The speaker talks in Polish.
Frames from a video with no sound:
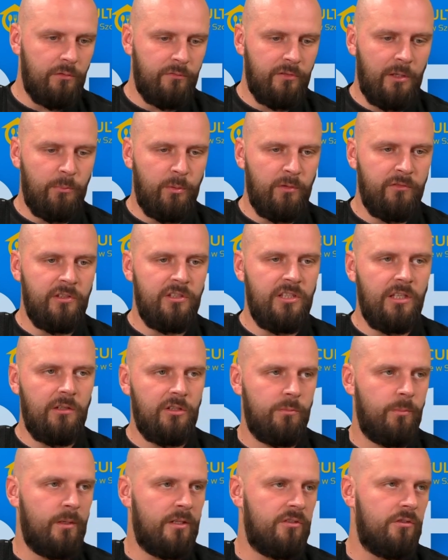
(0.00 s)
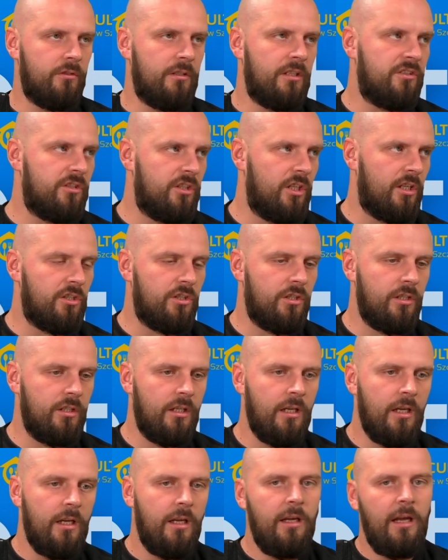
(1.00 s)
jak powiedziałeś, bardzo nas cieszy,
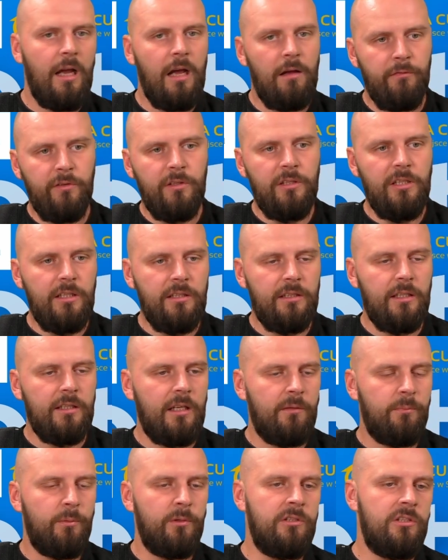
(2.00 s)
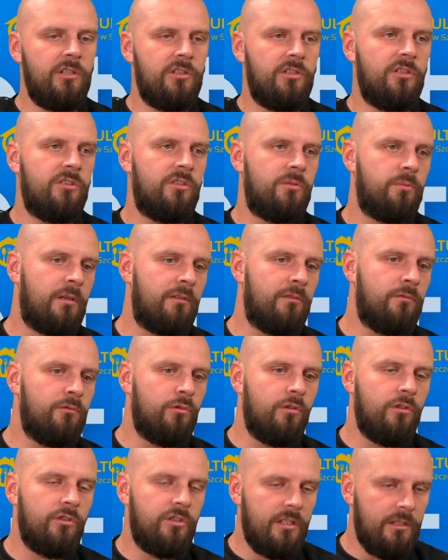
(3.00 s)
a wynik, tak jak jak powiedziałeś, jest sprawą
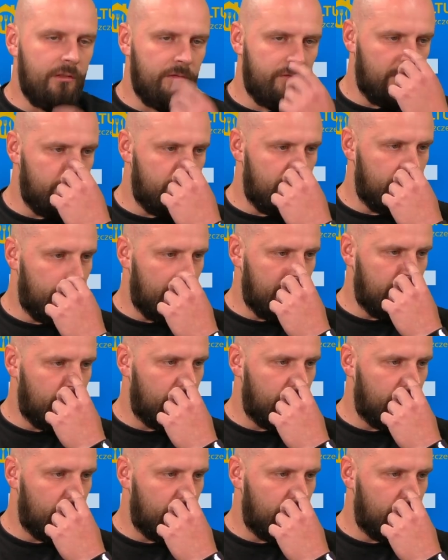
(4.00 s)
drugorzędną w tym przypadku,